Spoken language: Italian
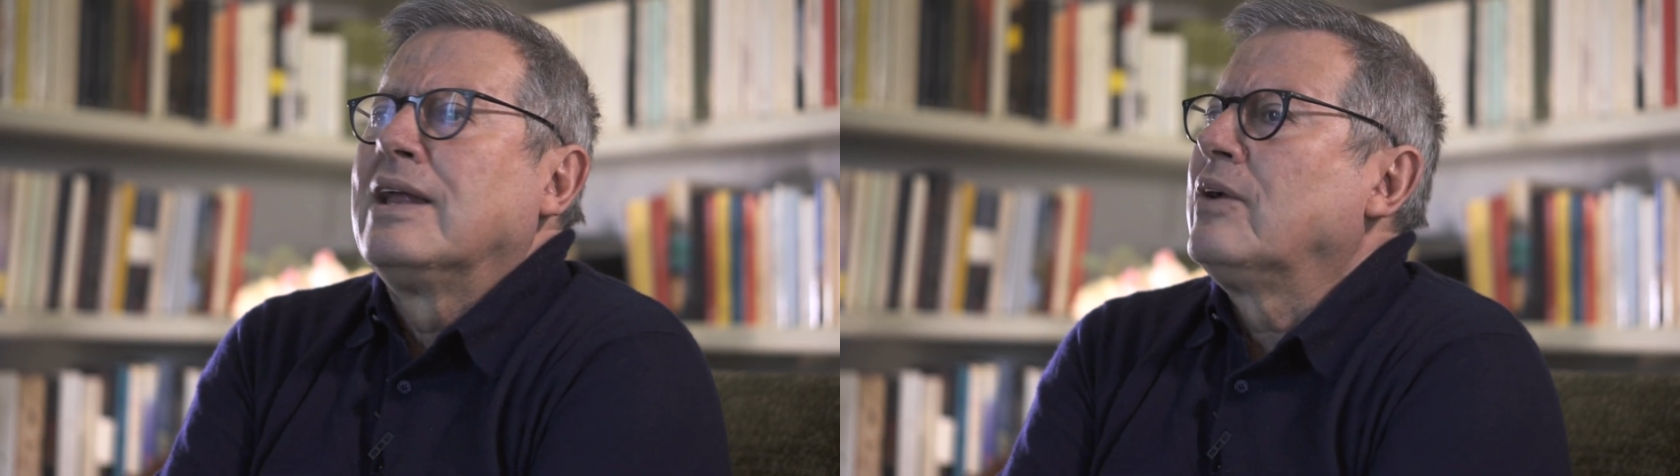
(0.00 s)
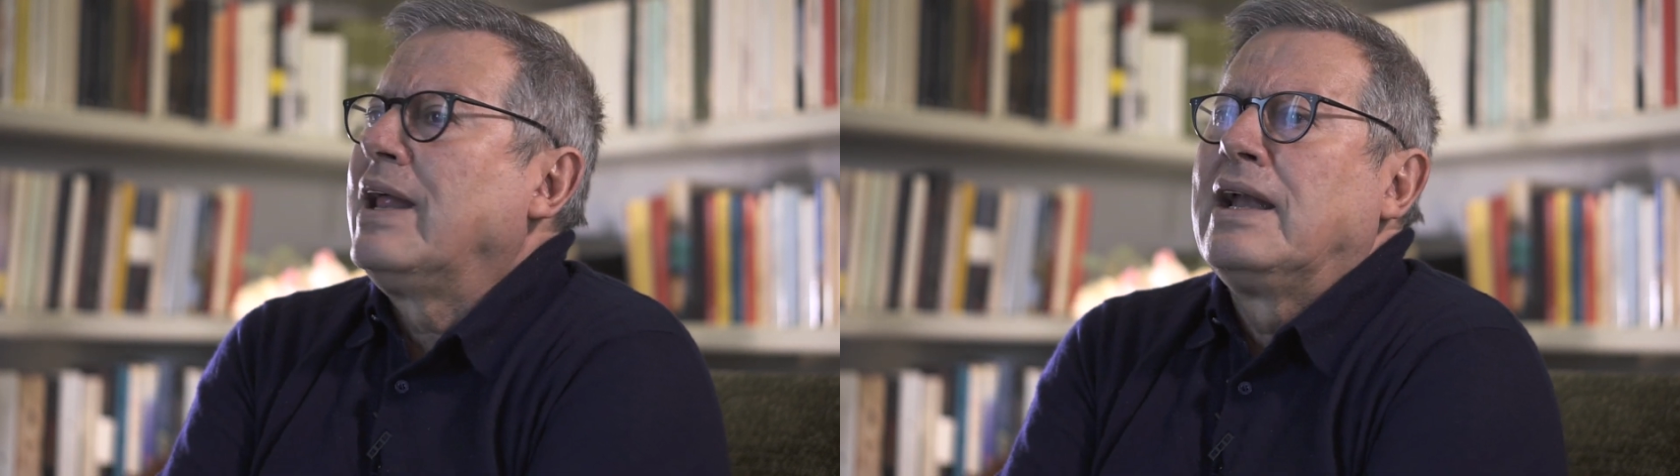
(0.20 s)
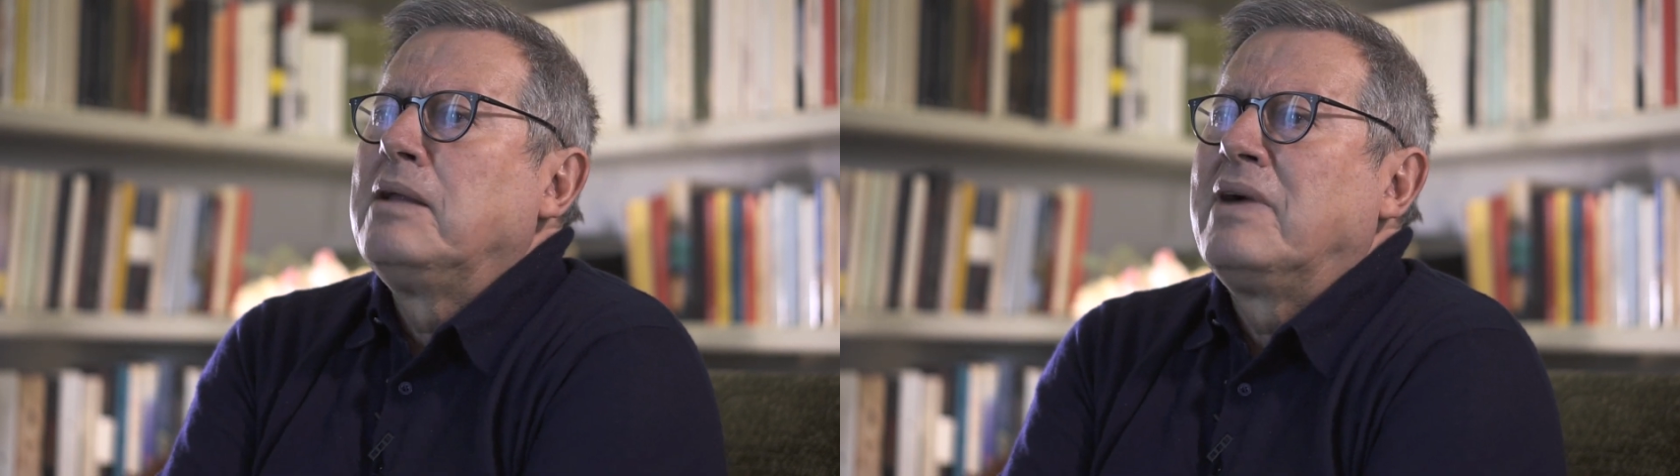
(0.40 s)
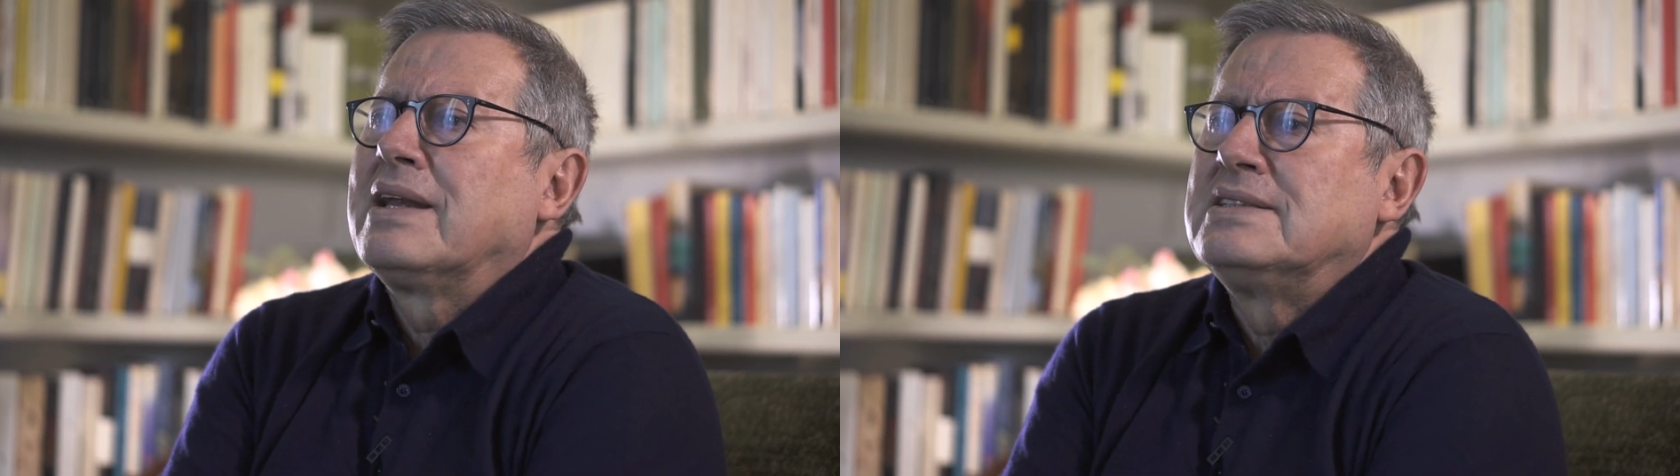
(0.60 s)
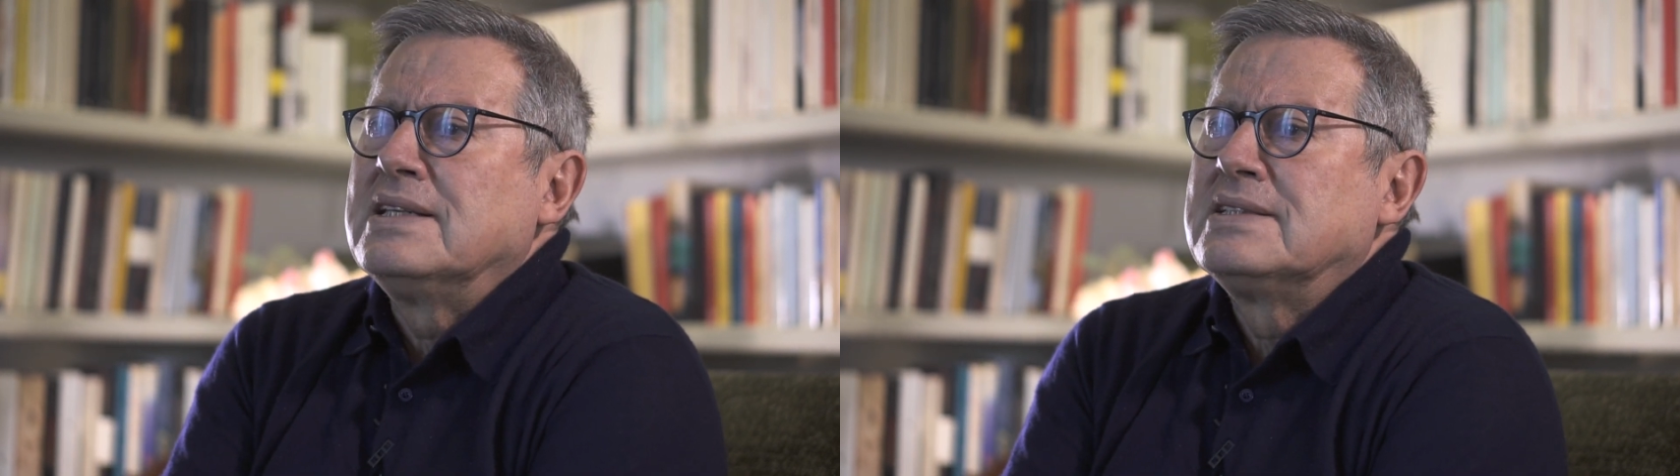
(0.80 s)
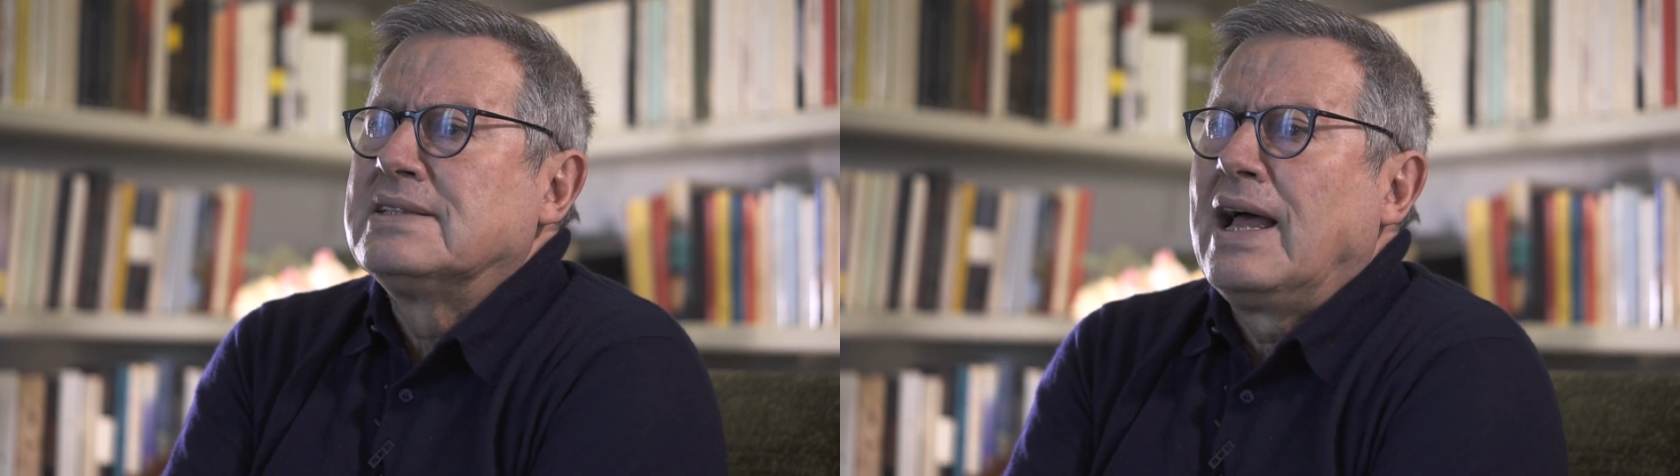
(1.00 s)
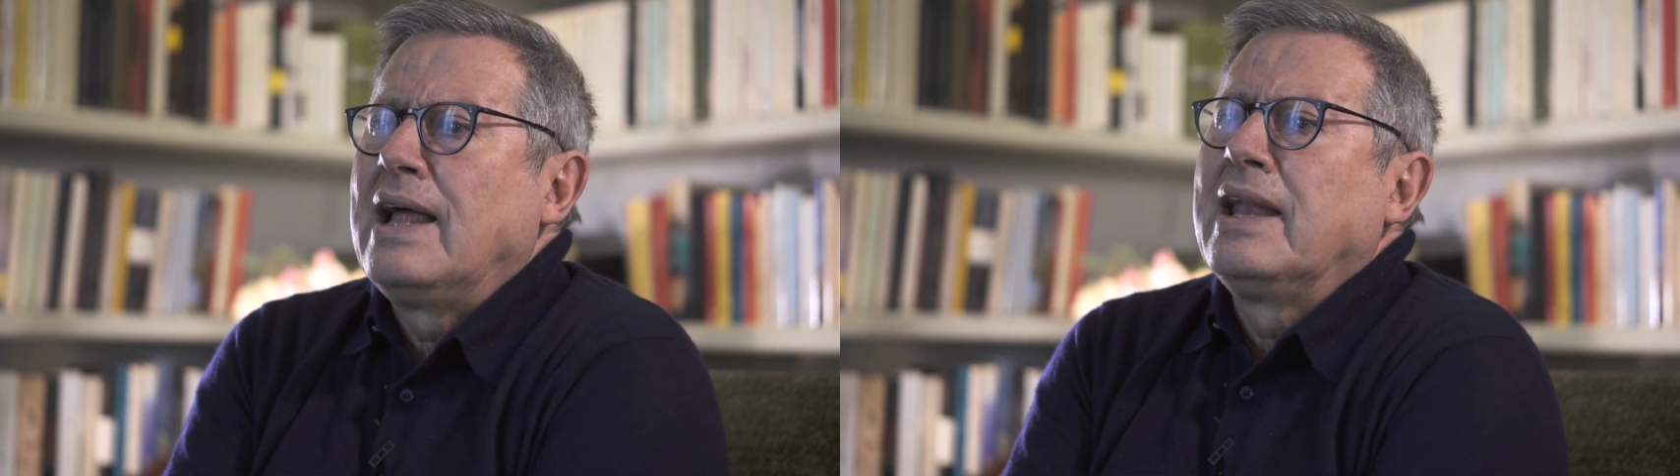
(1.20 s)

non era né marxista